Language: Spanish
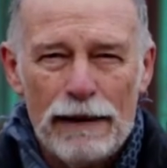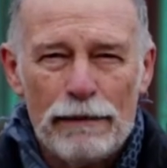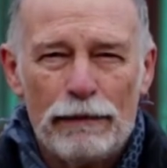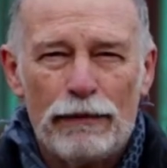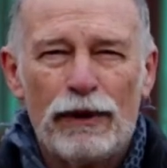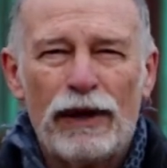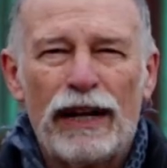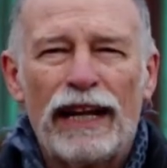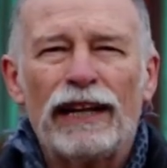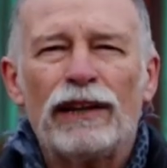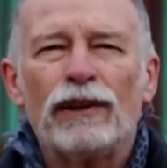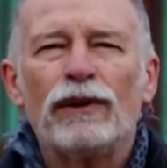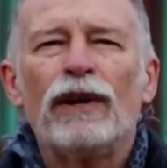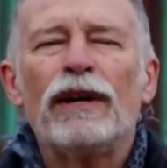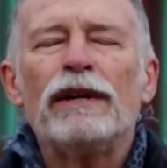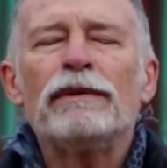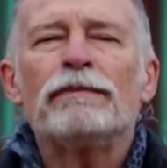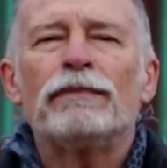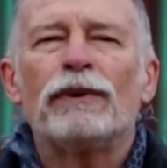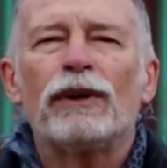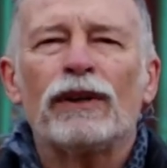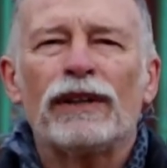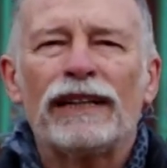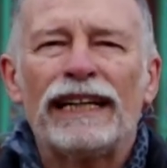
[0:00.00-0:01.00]
Por esto es
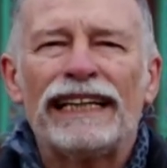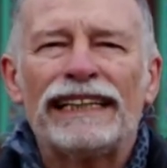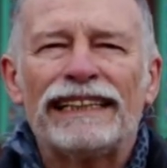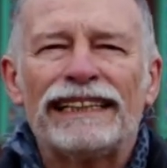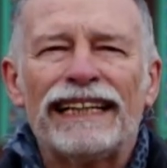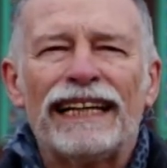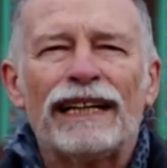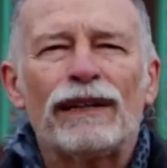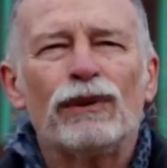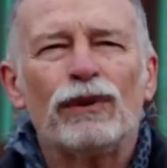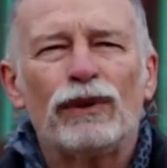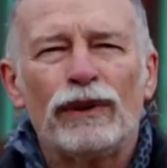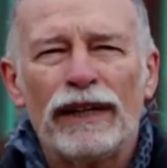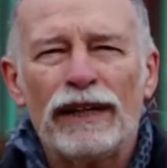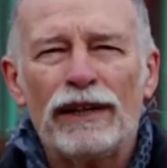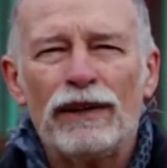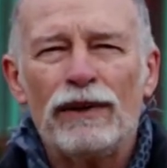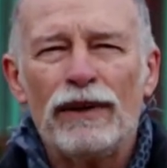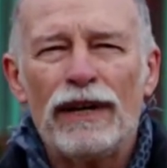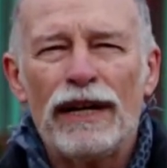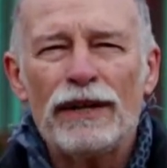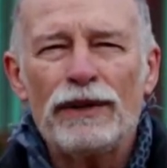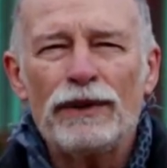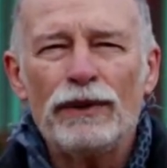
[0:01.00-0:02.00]
importante que usted
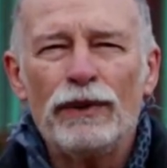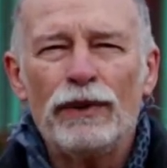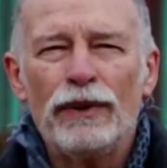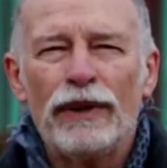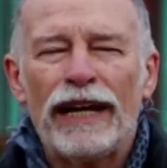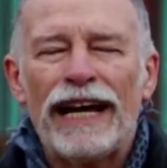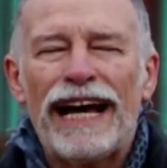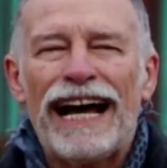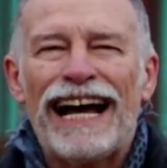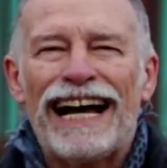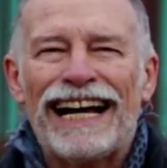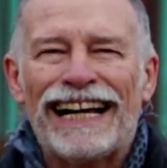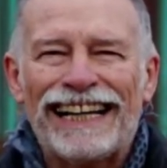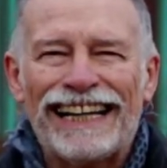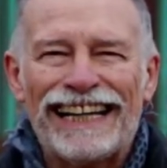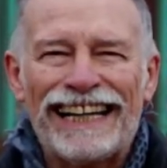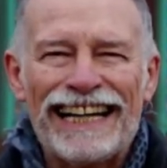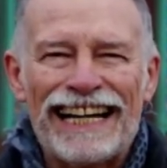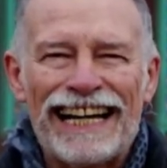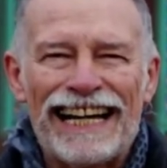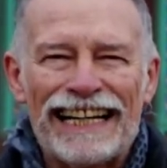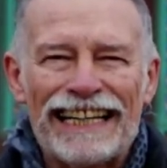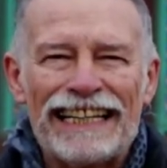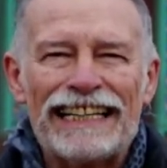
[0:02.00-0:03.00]
nos ayude a
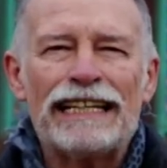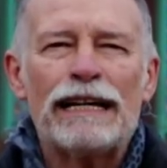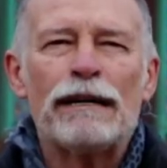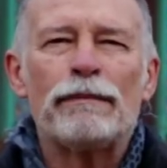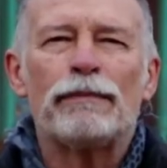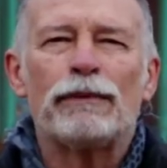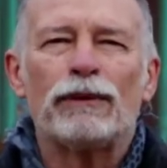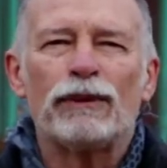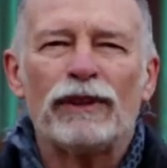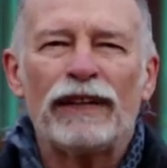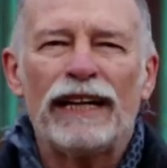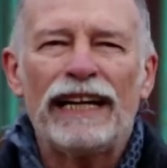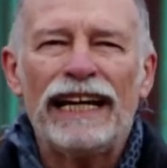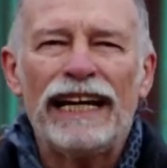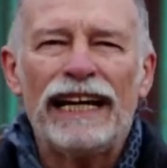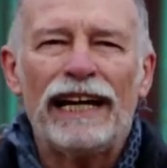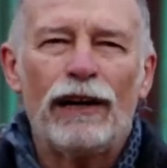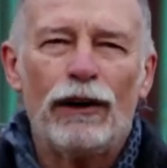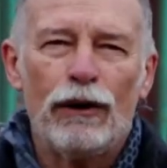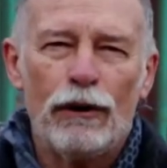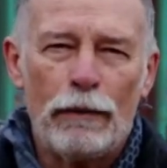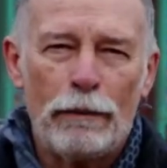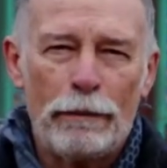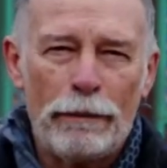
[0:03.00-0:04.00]
crear y a
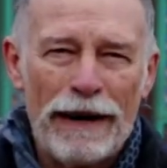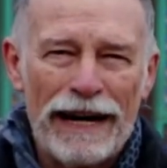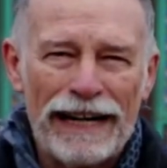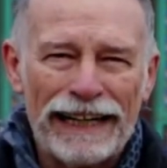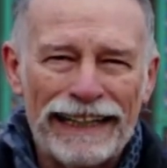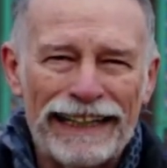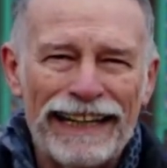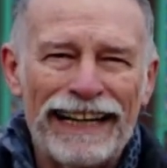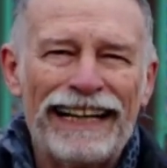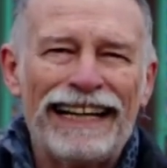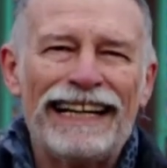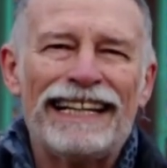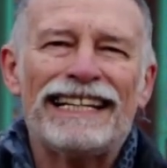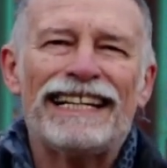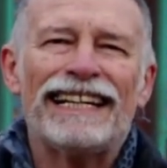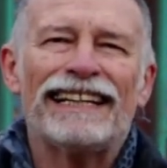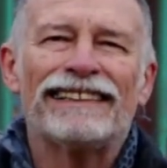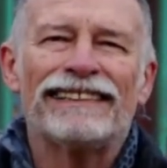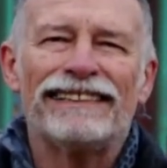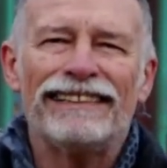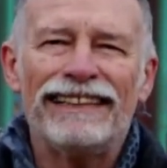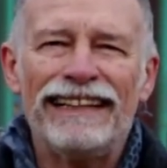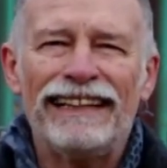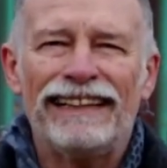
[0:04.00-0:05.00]
proteger los parques que ya
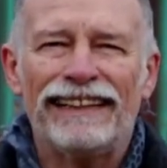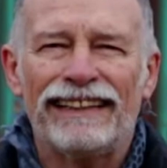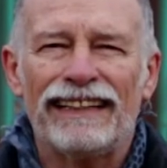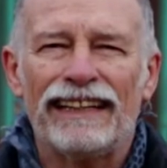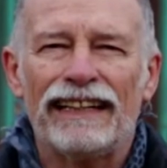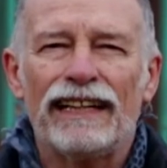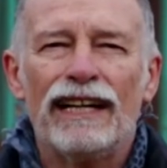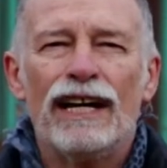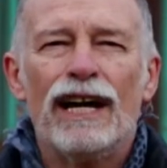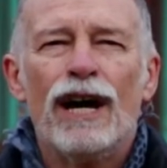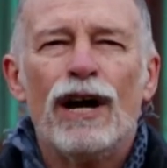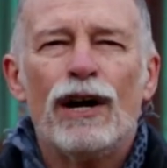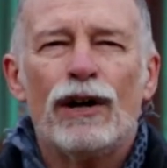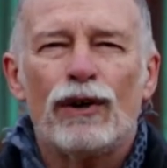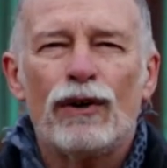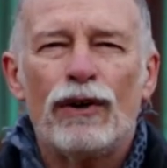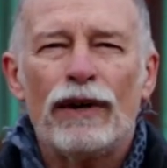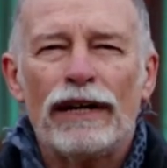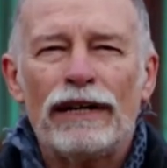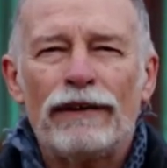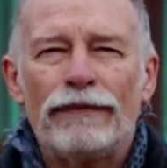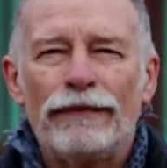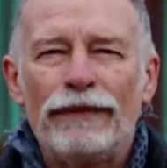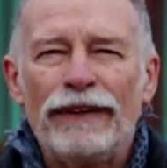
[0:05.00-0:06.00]
existen
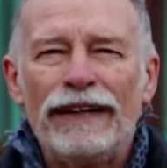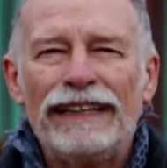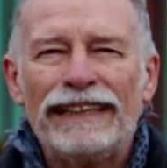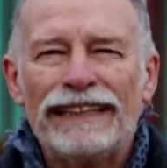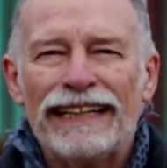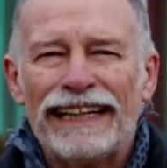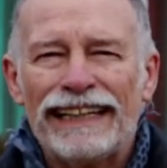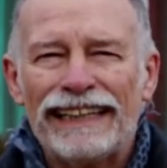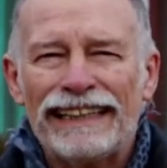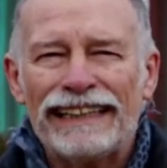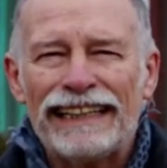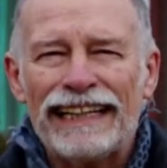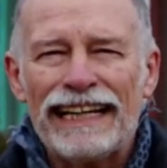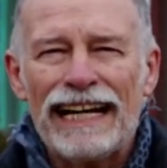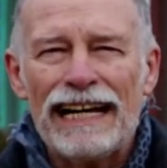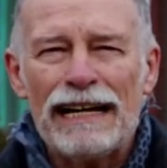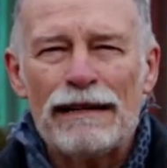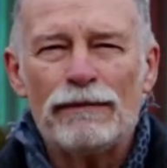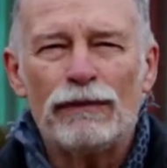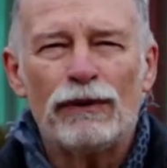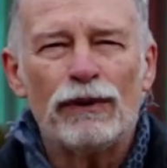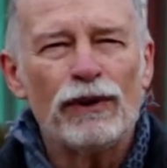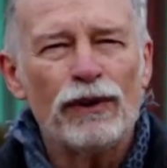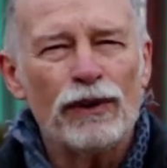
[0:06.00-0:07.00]
con el fin de que
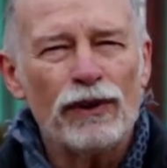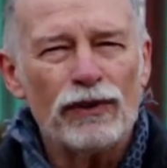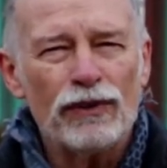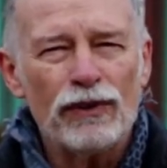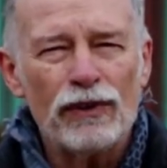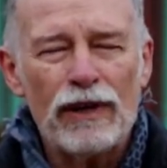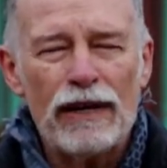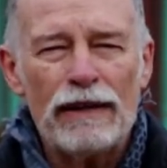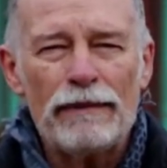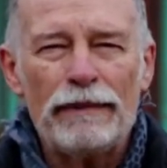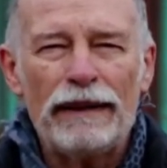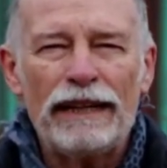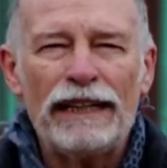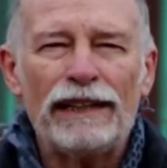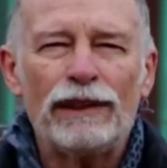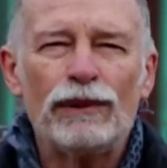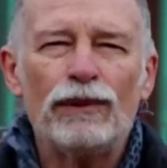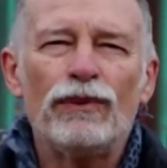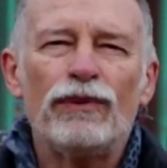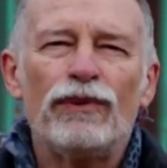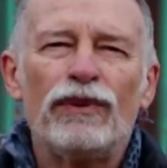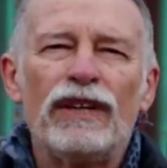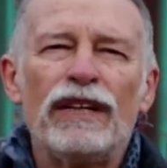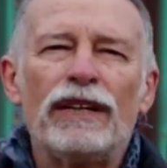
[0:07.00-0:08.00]
tengamos no
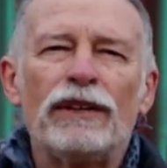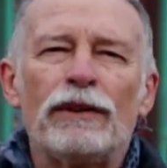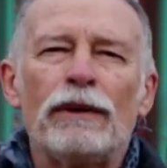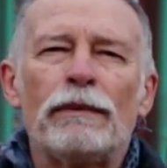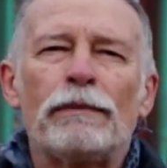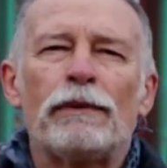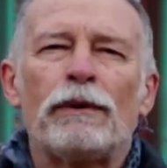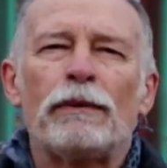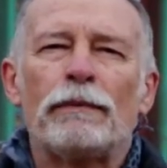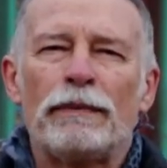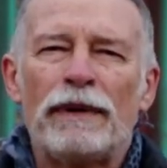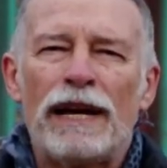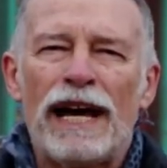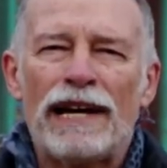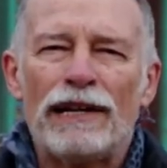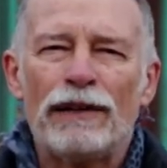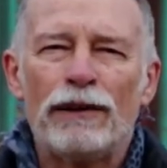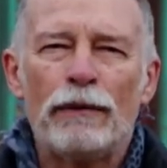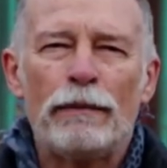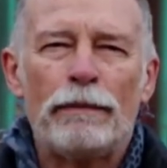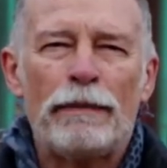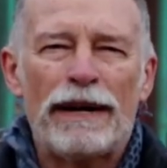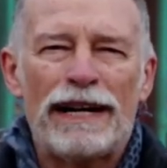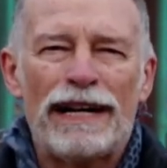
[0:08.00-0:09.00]
solamente un sitio
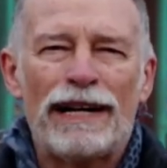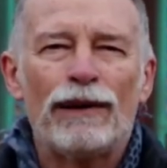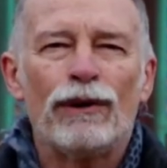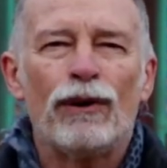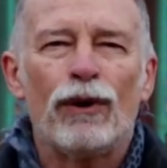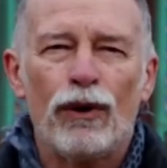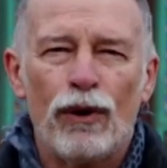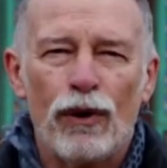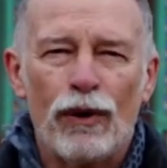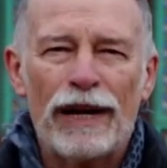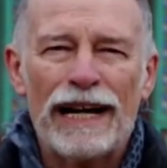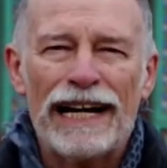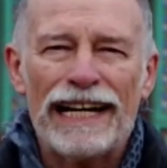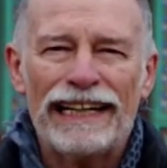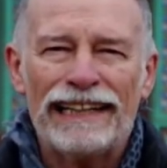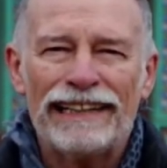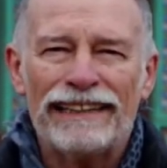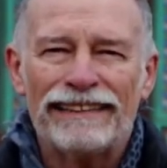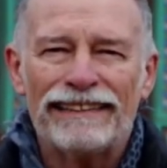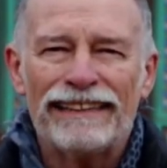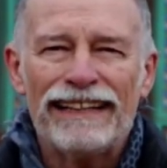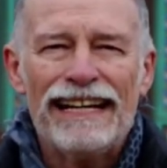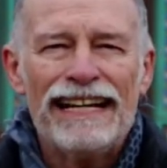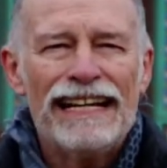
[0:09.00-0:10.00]
apropiado para los
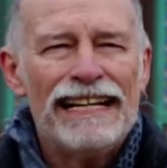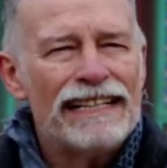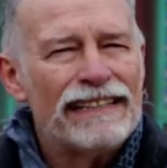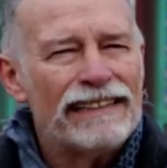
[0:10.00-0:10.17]
locales,